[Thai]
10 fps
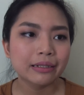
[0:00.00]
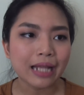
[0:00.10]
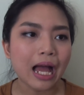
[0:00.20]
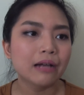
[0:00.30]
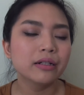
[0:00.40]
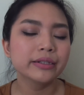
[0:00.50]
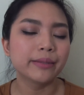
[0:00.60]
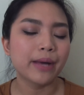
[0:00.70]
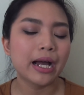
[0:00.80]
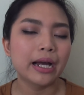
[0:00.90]
ล้างเครื่อง
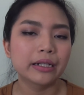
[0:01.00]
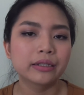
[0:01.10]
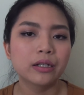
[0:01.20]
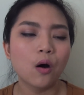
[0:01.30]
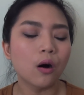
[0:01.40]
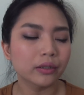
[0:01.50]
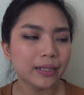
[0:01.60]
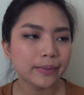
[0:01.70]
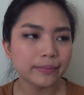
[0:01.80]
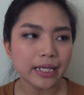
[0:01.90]
สำอางออก
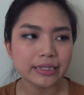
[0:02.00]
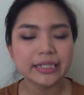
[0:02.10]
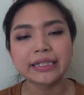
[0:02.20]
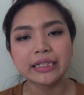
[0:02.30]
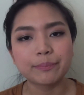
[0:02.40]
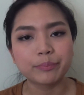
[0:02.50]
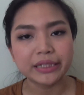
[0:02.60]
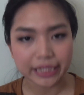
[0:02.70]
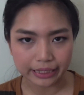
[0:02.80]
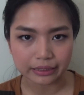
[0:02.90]
ได้ประมาณ
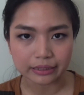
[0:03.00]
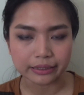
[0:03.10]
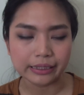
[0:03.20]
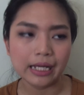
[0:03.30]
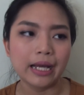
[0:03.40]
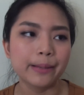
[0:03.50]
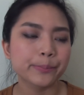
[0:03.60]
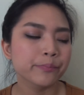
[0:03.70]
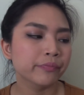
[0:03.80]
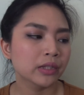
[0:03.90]
70%เลยนะคะ
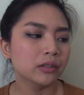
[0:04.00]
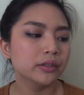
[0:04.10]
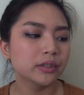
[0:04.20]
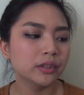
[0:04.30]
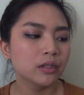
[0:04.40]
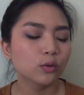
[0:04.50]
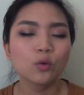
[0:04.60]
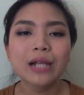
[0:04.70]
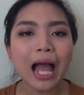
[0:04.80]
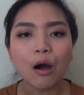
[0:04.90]
คือ
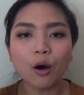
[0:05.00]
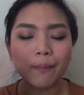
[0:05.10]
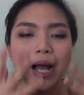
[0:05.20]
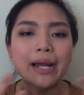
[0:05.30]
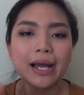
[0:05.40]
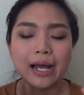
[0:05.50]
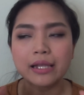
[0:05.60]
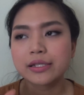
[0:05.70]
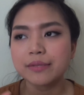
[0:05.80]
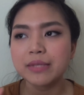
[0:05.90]
ทุกอย่างออกมานะคะ
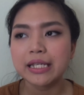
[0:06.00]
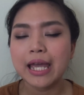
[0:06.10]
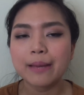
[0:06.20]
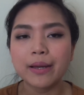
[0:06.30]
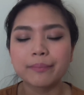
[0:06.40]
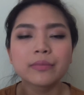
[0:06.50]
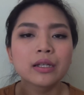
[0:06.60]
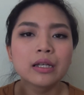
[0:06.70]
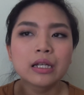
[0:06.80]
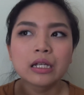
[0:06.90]
จะมีแค่แบบ
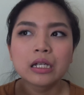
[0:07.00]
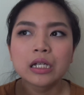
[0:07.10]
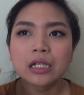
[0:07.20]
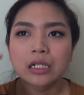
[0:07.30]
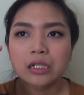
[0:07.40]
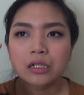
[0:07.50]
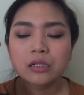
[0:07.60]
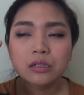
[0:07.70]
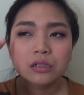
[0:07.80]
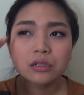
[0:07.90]

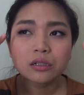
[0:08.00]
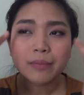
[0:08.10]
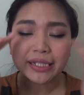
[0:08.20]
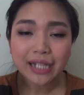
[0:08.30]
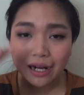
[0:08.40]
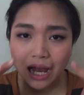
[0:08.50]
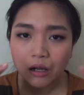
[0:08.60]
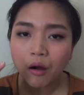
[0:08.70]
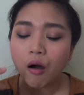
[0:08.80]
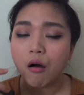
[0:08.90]
คือมาสคาร่า
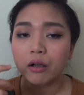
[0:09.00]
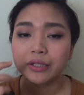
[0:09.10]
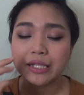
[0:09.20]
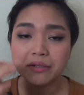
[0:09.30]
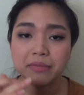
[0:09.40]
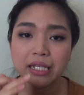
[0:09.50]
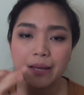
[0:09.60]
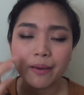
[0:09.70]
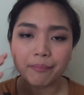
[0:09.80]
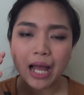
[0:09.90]
ก็ออก แต่จะมี
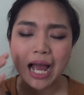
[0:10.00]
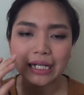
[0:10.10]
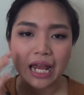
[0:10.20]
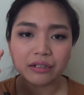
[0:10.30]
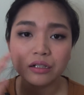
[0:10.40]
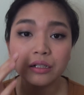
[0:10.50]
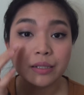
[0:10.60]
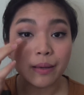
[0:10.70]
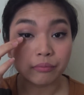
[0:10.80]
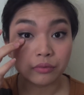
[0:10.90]
แค่แบบอายไลเนอร์
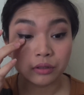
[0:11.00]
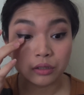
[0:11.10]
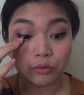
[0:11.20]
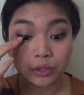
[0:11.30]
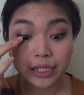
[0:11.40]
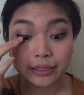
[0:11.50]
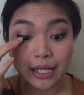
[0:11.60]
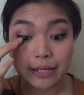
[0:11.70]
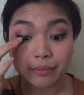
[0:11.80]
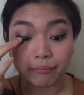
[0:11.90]
ที่แบบอยู่ข้าง
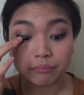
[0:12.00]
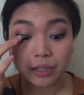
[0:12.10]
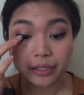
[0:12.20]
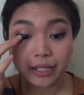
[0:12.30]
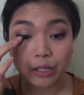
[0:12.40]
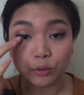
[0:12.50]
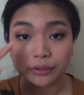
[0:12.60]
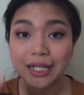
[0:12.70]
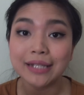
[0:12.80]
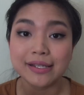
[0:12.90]
ในแบบข้างในข
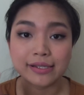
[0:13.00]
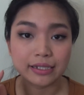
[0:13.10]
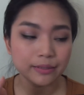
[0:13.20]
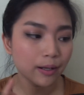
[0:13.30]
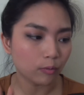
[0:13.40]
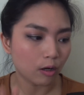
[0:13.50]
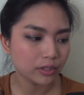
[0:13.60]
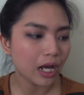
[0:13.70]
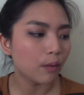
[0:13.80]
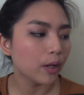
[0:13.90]
นตาจริงๆ ที่แบบเขา
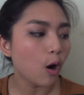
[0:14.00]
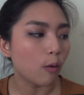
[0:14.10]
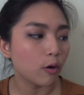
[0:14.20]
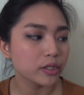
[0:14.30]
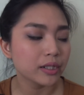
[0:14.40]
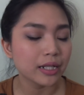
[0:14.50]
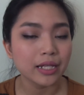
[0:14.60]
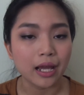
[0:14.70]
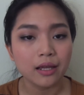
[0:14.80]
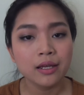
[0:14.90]
จะเอาไม่ออก เพราะฉะนั้น
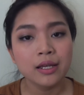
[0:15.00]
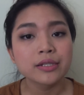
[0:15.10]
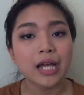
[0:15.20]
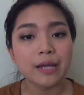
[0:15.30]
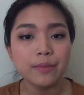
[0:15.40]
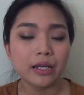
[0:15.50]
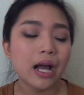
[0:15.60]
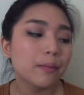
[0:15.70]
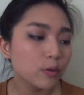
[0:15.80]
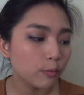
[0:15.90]
เนี่ยใช้เมค
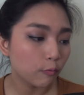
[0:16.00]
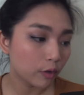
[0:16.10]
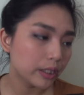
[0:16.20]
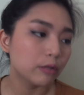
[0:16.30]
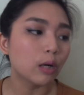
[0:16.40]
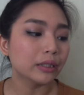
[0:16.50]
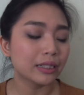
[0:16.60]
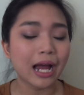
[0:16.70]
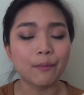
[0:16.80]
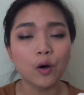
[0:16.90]
อัพรีมูเวอร์ดีกว่า
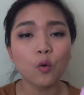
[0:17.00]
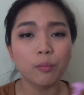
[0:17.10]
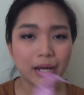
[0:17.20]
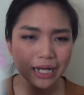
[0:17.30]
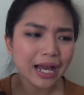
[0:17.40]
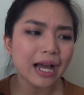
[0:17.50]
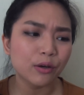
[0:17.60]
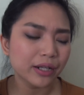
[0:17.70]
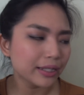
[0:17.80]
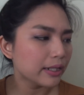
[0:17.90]
แต่ถามว่าคุ้มไหมราคา
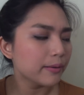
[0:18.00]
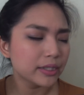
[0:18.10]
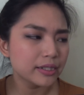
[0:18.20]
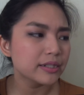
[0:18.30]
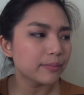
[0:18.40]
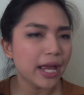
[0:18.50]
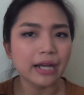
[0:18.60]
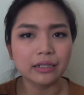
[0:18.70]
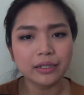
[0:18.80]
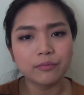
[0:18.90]
ค่อนข้างได้ที่จะแพ
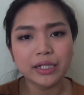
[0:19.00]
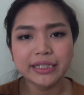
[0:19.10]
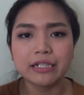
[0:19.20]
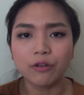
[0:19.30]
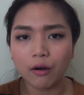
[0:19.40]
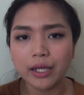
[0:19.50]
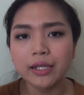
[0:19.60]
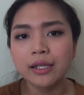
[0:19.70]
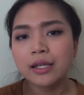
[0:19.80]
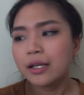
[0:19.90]
งนะจำว่า
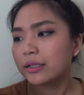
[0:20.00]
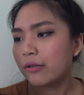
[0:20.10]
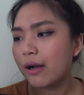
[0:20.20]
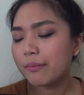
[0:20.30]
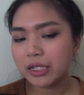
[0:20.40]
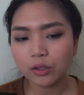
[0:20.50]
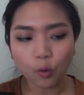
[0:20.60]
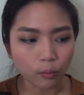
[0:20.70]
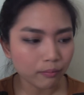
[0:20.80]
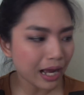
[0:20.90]
400 แต่ว่ามัน
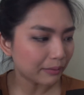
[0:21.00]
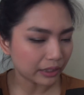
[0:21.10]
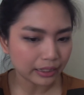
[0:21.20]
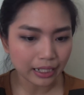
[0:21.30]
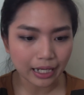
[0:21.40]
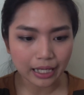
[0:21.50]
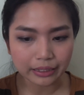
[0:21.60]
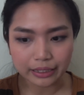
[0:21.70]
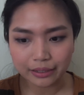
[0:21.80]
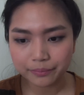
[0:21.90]
คุ้มมากเหมือนกันนะคะ
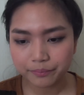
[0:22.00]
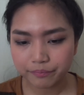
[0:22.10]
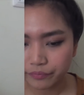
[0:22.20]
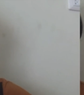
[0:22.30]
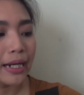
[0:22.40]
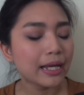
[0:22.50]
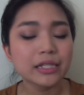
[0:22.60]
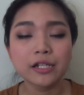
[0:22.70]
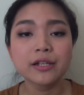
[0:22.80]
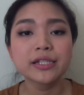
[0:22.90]
อันนี้ ต่อไปนะ
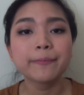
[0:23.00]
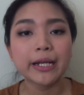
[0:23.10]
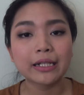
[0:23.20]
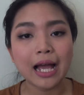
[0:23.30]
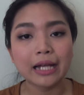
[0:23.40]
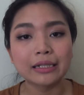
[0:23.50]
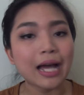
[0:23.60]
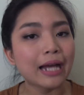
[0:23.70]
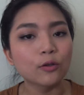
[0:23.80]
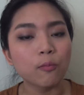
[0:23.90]
คะก็จะเป็นการ
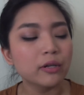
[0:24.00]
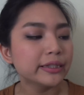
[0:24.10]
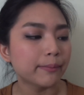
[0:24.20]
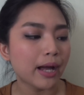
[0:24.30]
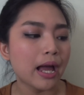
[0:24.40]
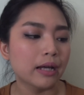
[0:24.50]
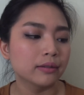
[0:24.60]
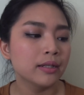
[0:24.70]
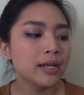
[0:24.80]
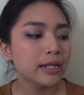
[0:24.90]
งานลบเครื่องสำอาง
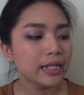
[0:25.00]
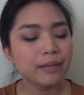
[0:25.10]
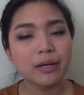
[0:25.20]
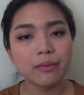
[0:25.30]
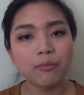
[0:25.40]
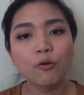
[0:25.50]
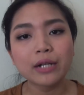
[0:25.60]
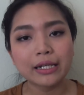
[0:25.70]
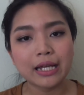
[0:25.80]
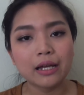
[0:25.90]
ที่มเอามาพูด
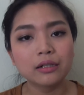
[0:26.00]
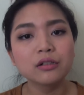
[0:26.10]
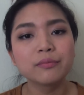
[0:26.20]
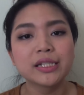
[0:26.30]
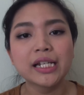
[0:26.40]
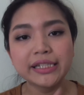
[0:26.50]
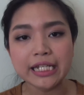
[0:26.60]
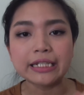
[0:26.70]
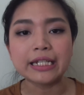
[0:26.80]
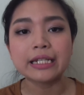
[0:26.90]
อันนี้คือไม่ใช่
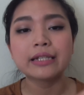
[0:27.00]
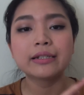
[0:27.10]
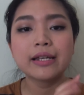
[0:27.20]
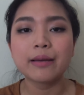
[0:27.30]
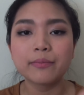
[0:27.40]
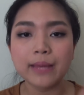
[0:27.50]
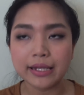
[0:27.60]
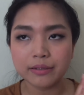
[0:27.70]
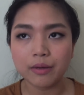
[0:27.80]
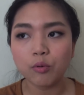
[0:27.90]
สีนี้ที่แอมอ
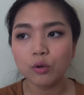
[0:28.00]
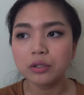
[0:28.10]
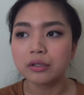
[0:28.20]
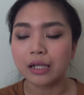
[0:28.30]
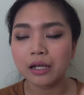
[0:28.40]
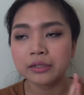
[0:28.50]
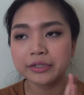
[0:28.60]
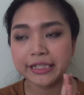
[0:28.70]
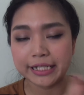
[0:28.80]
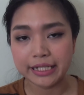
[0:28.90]
ยากจะมาพูดถึงก็คื
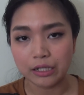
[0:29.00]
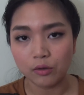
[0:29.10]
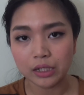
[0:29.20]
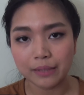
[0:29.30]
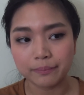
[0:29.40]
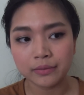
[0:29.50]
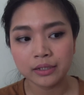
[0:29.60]
อสีเขียวกับ